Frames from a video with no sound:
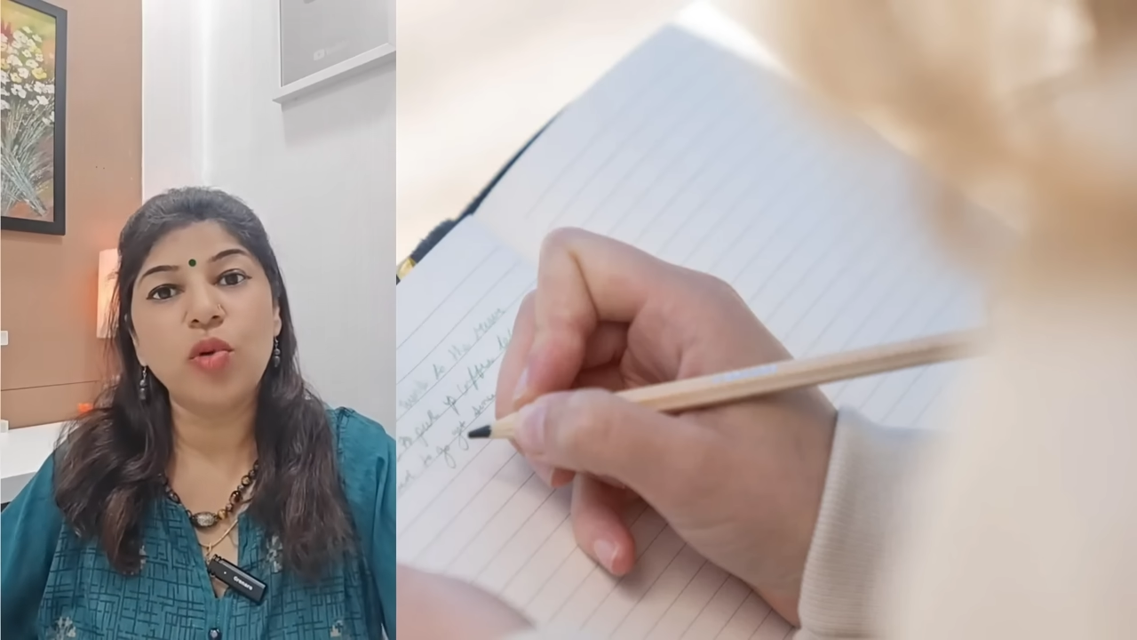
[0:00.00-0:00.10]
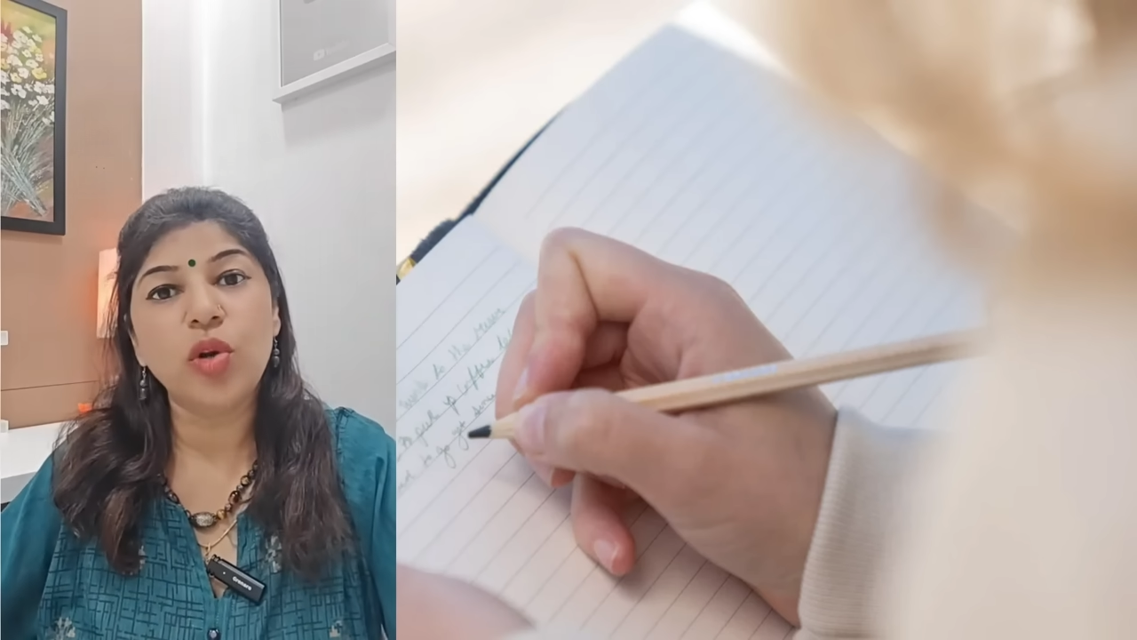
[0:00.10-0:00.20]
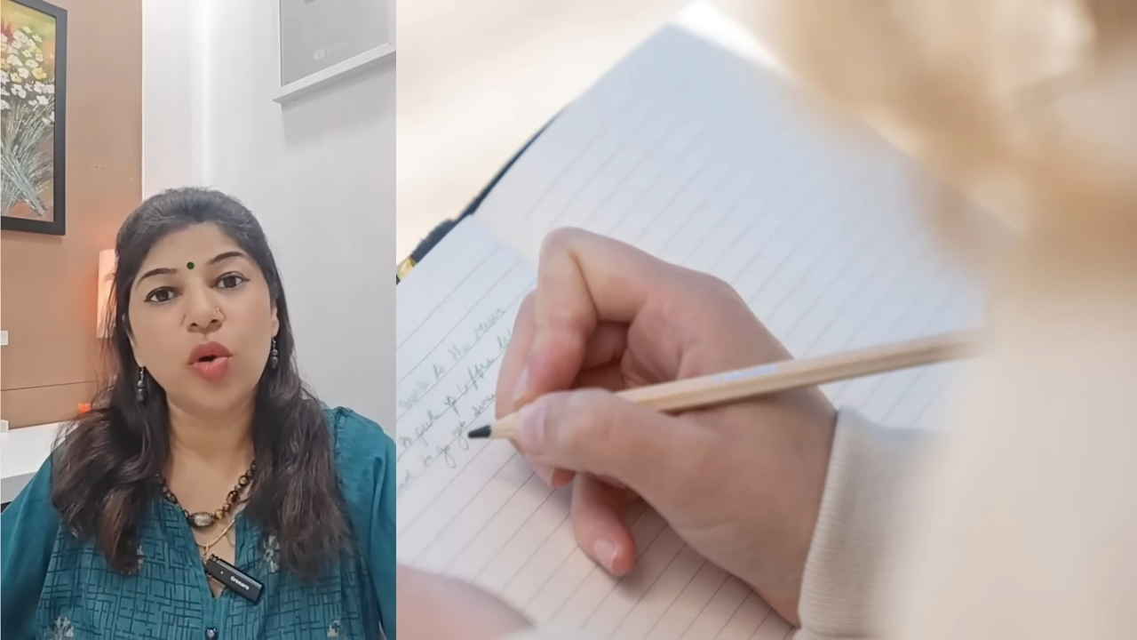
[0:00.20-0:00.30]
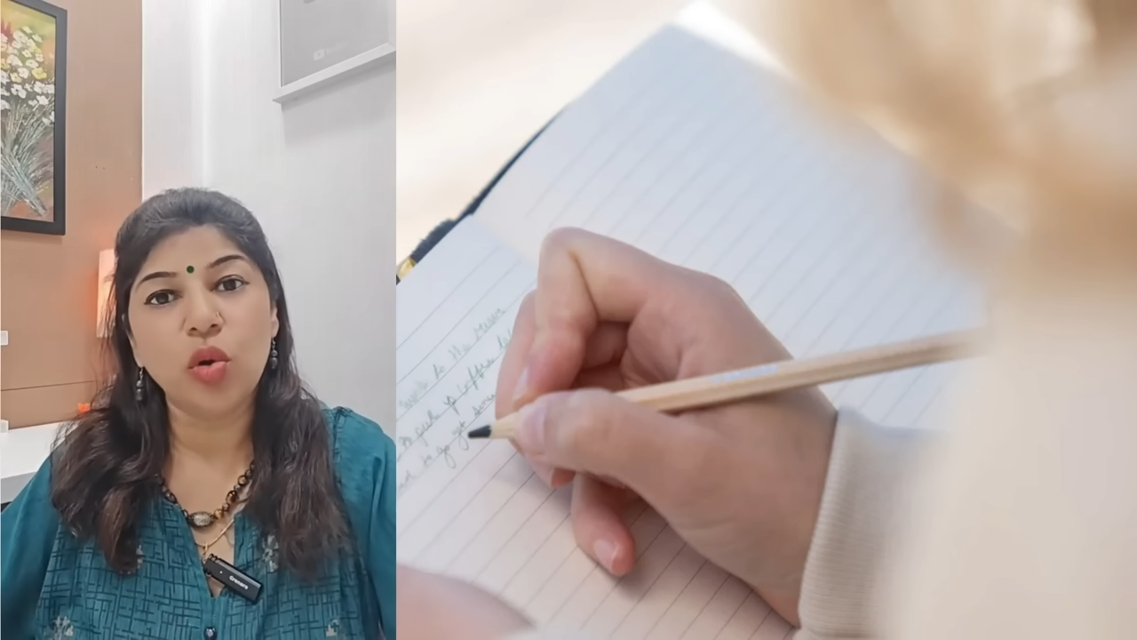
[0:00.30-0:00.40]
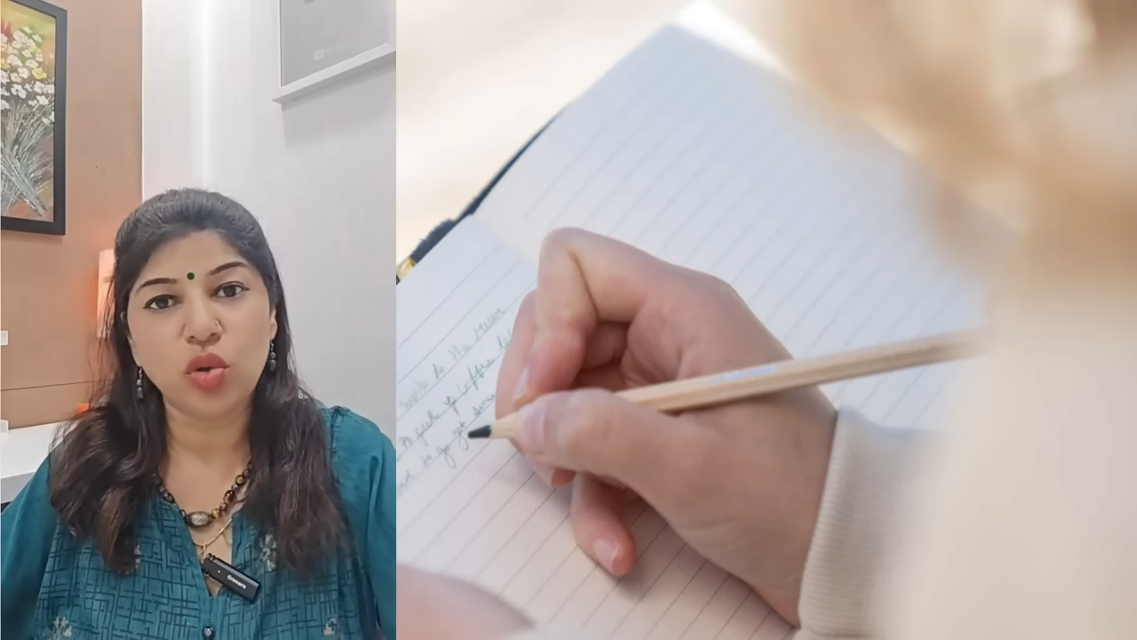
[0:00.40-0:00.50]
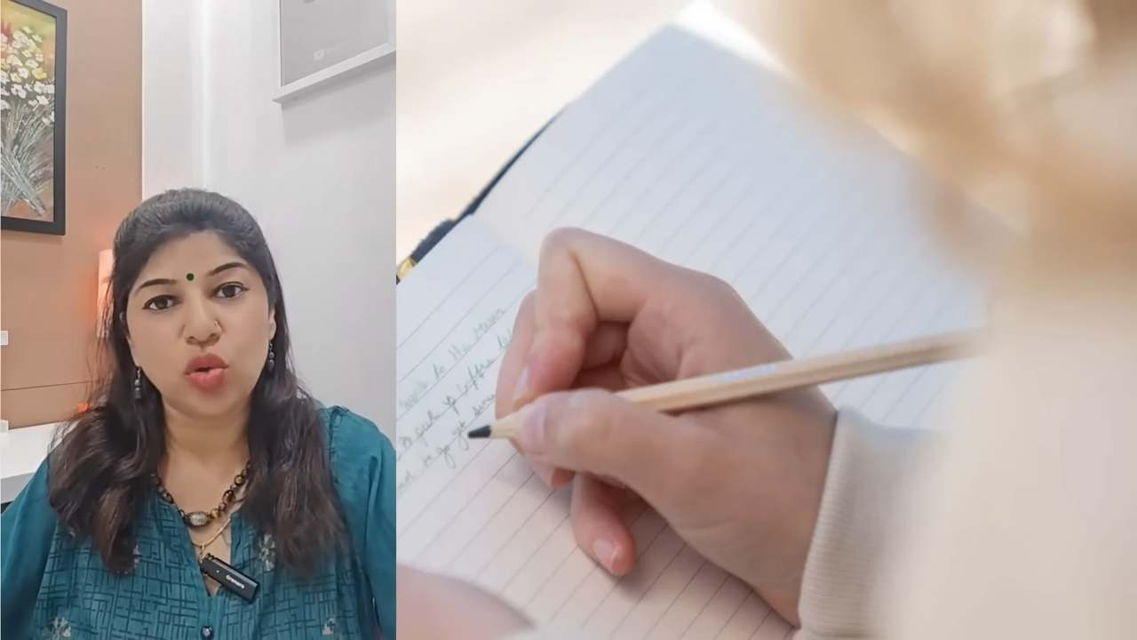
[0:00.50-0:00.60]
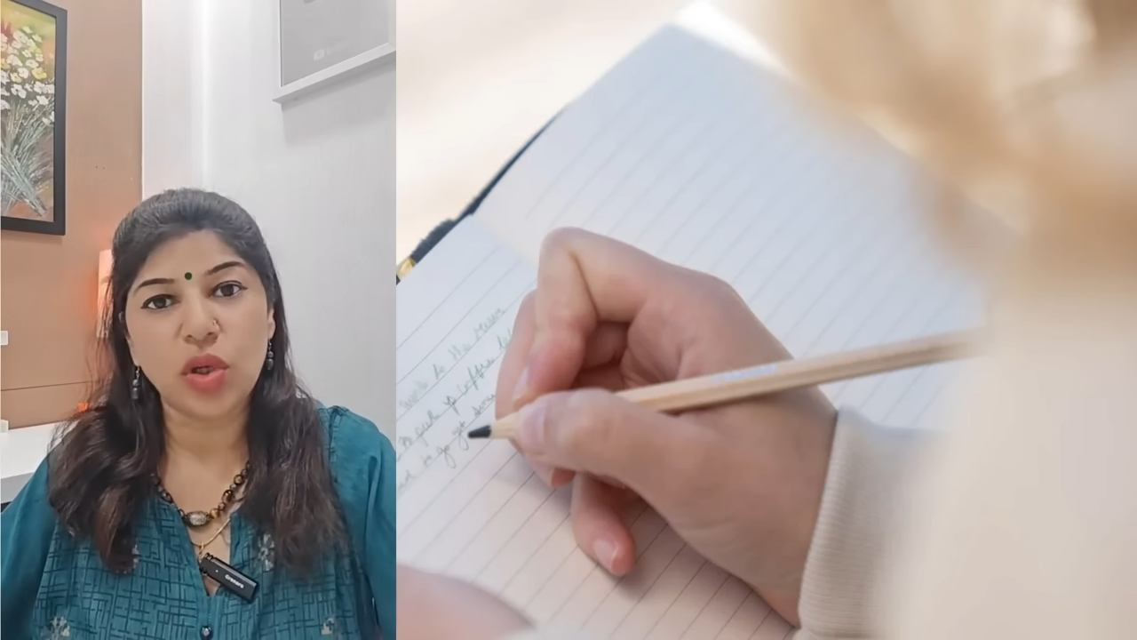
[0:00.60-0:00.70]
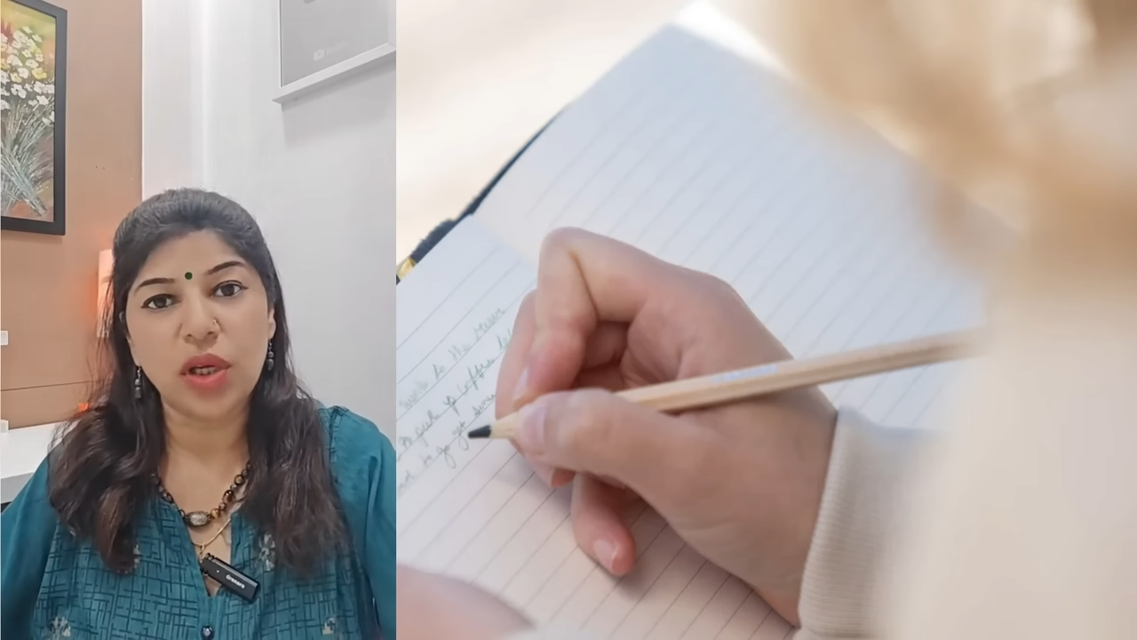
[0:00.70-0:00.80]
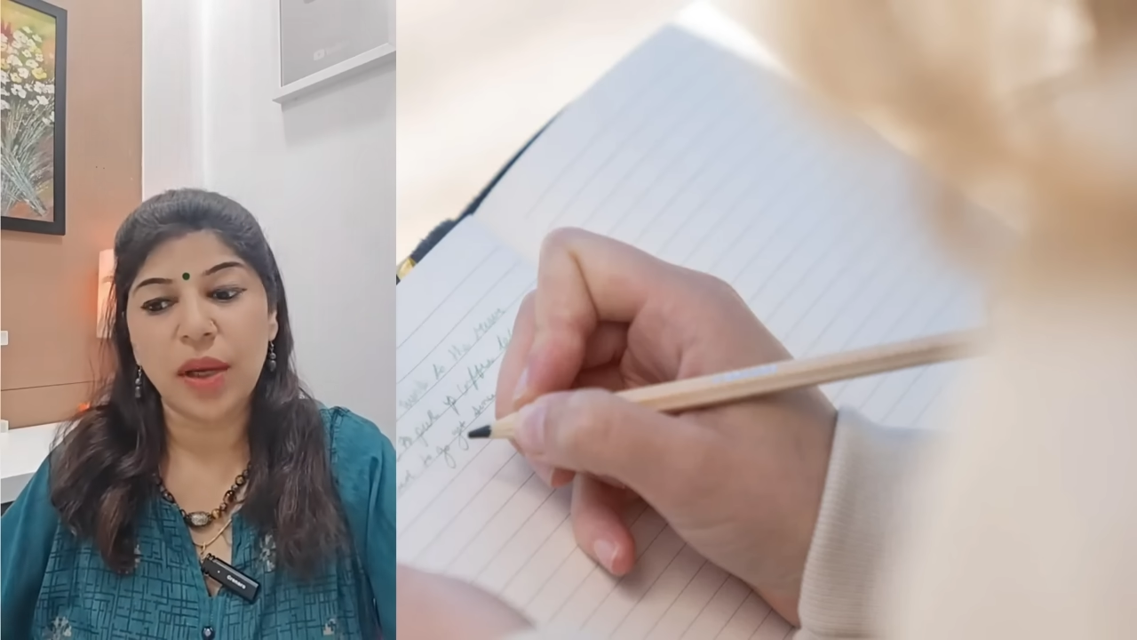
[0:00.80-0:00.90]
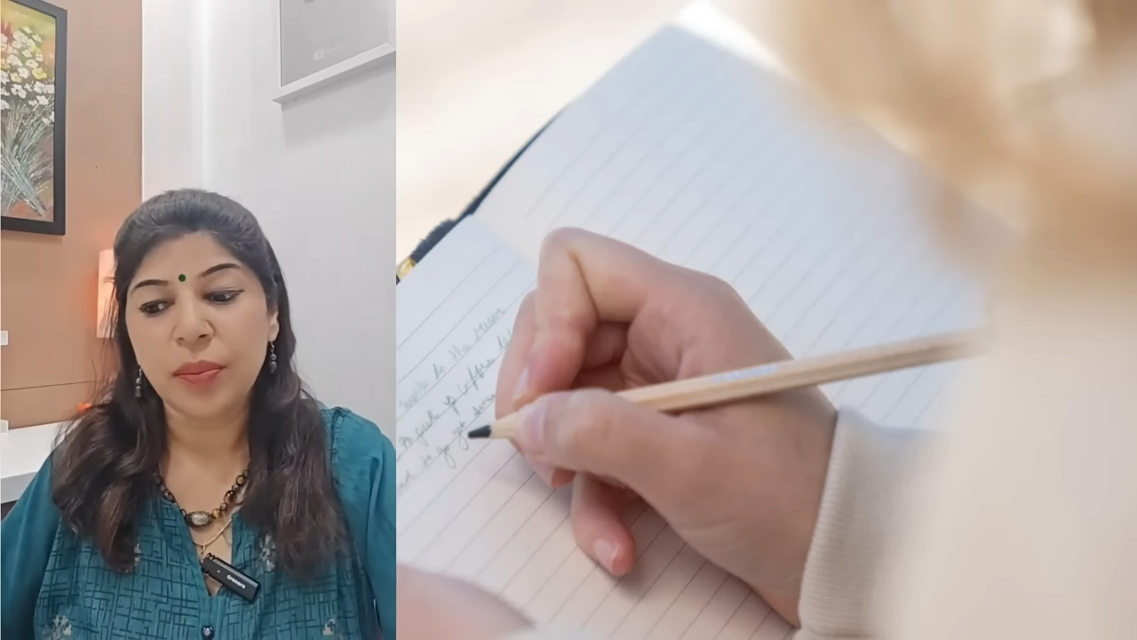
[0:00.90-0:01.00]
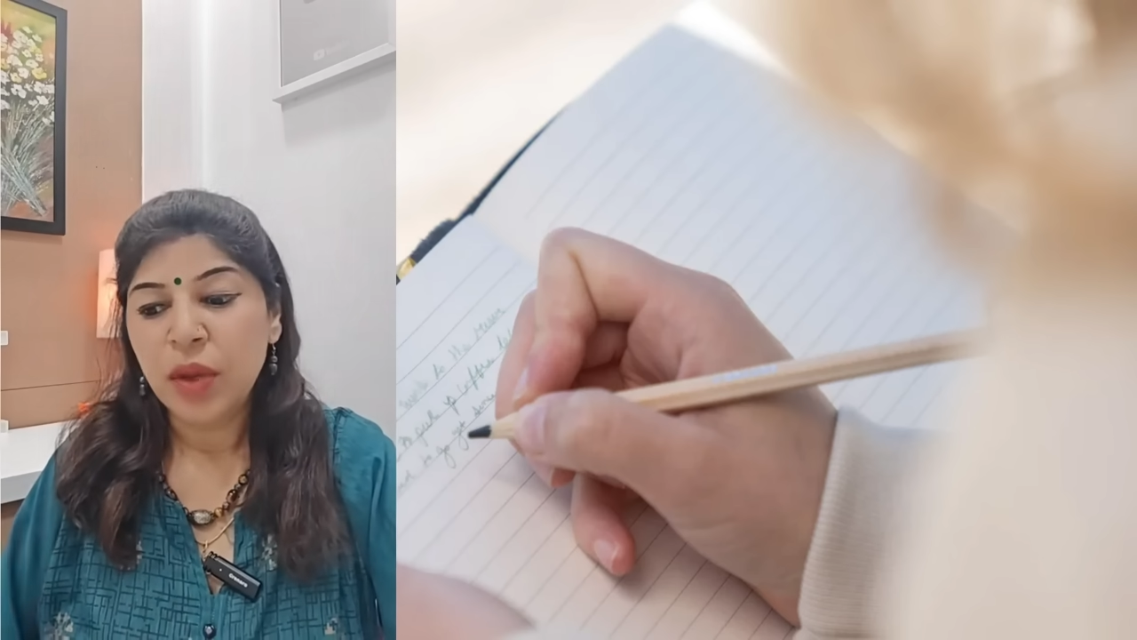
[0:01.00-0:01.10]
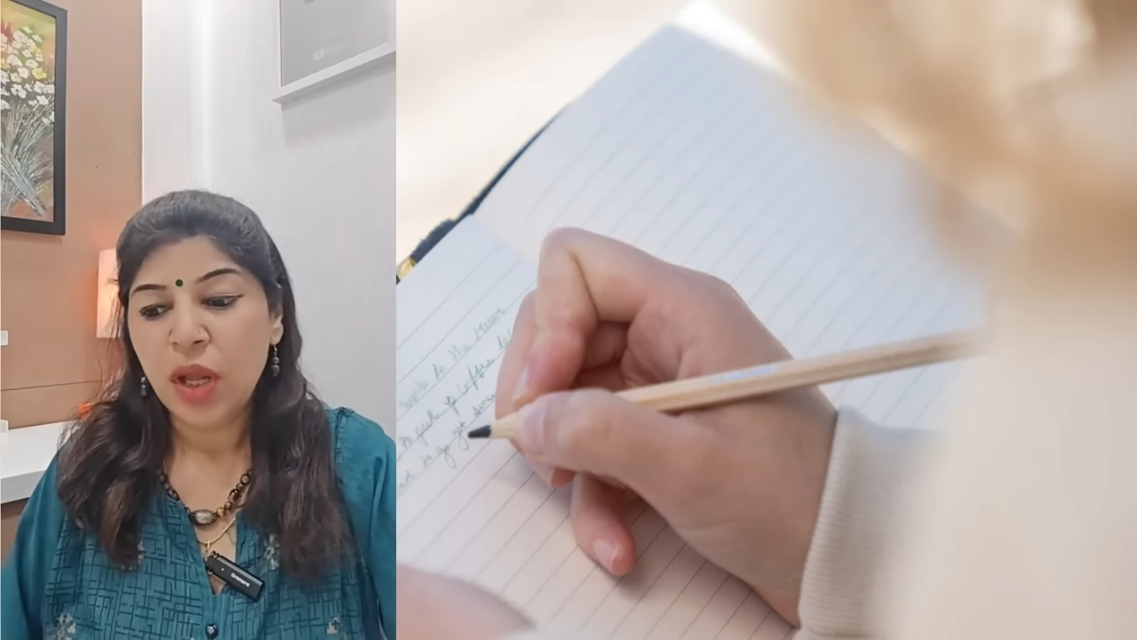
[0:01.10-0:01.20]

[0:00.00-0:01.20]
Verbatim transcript: पूरी हो चुकी है